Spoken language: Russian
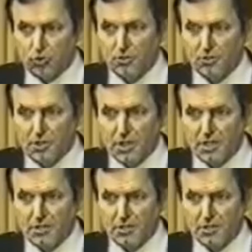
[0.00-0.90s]
В
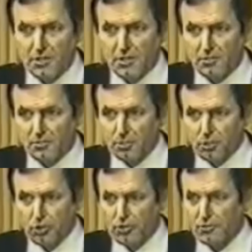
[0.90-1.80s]
тонкоматериальное,
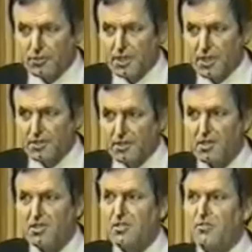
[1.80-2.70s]

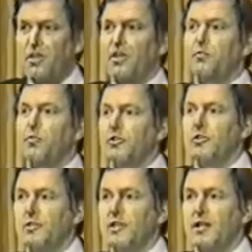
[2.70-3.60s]
плотно-материальное,
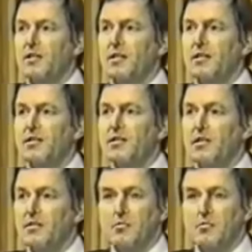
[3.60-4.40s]
сверхплотно-материальное.